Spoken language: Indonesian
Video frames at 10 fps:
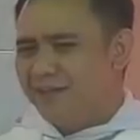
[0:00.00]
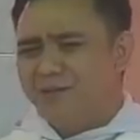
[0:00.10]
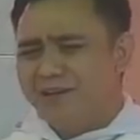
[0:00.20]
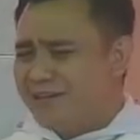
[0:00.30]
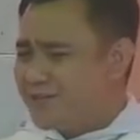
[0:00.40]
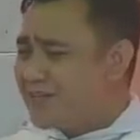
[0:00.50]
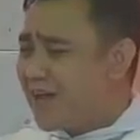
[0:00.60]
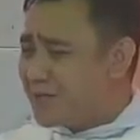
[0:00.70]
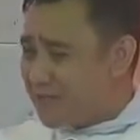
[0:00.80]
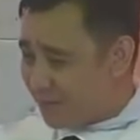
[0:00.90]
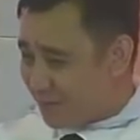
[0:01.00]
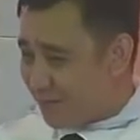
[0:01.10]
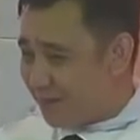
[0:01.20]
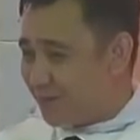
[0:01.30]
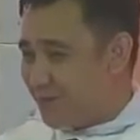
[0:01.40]
Yesus tahu siapa
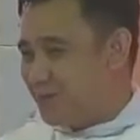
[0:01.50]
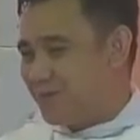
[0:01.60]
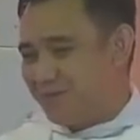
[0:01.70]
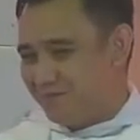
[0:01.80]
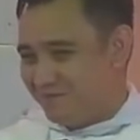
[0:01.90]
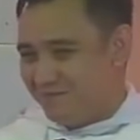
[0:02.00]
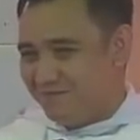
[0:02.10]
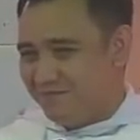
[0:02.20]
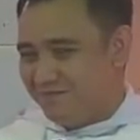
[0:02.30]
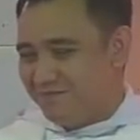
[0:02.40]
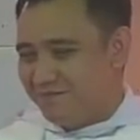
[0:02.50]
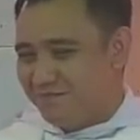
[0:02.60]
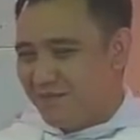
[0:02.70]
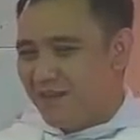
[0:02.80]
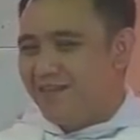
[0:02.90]
Petrus.
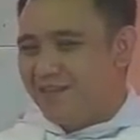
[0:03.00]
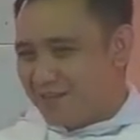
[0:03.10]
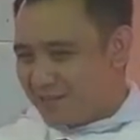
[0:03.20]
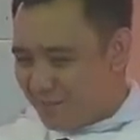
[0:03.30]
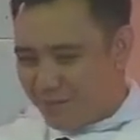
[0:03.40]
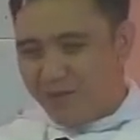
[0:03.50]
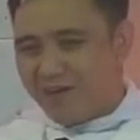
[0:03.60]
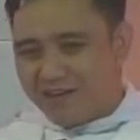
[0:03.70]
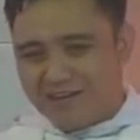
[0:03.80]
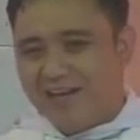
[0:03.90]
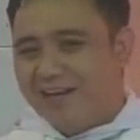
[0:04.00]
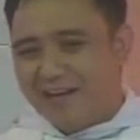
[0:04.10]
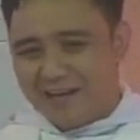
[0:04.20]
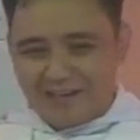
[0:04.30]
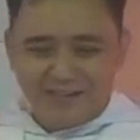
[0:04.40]
Hanya sebuah
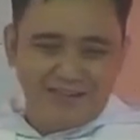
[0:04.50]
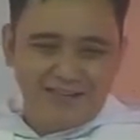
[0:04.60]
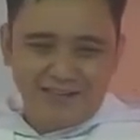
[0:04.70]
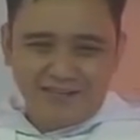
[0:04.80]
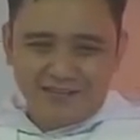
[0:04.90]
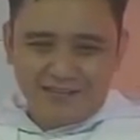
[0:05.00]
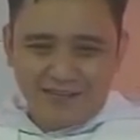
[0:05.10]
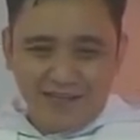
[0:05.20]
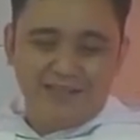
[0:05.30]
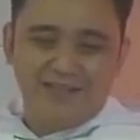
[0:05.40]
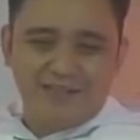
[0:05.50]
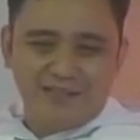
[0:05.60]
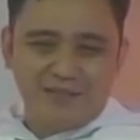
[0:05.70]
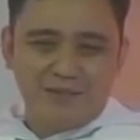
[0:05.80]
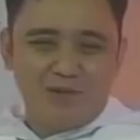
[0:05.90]
kegagalan dan
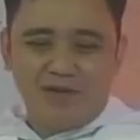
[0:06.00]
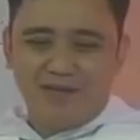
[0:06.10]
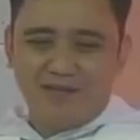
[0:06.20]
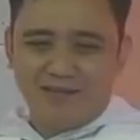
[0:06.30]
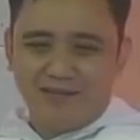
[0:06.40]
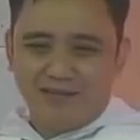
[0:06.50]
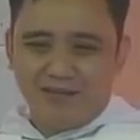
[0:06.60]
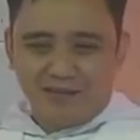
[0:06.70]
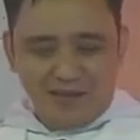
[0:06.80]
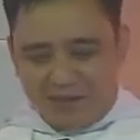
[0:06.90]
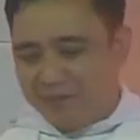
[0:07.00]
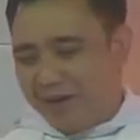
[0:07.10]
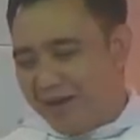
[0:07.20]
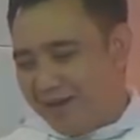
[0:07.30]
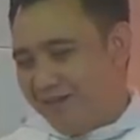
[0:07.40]
sebuah
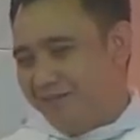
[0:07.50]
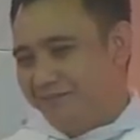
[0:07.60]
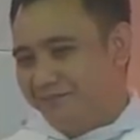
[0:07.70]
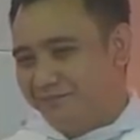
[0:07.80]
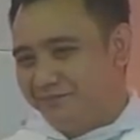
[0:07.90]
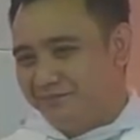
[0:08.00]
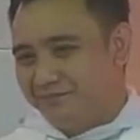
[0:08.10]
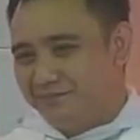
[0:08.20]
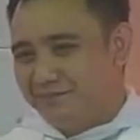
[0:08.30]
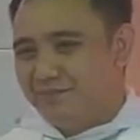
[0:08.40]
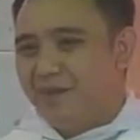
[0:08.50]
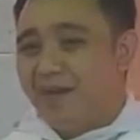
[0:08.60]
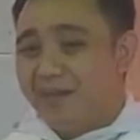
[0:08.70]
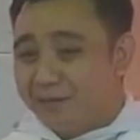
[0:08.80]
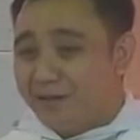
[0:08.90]
kelemahan.
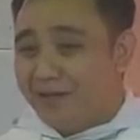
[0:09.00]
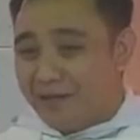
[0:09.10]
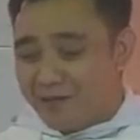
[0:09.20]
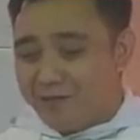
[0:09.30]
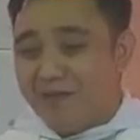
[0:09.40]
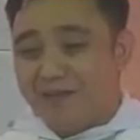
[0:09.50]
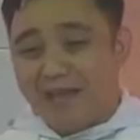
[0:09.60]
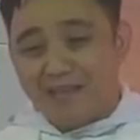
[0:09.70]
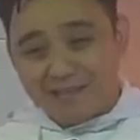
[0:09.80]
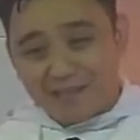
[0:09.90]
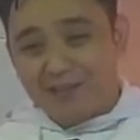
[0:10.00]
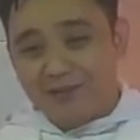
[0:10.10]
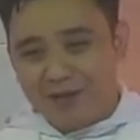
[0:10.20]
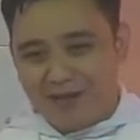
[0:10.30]
Makanya Tuhan Yesus minta hanya satu hal.